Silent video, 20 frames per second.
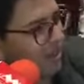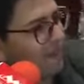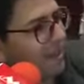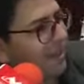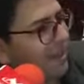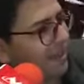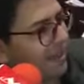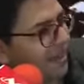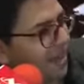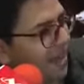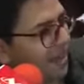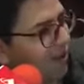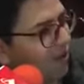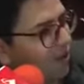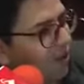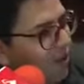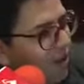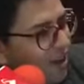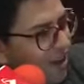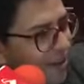
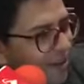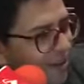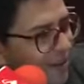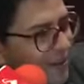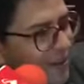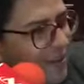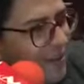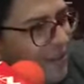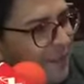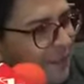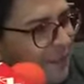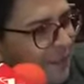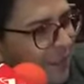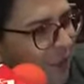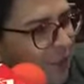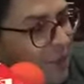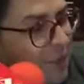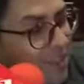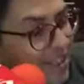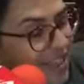mexicano.
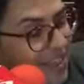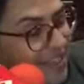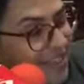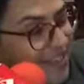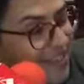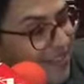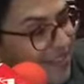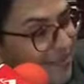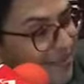¿Cómo estás?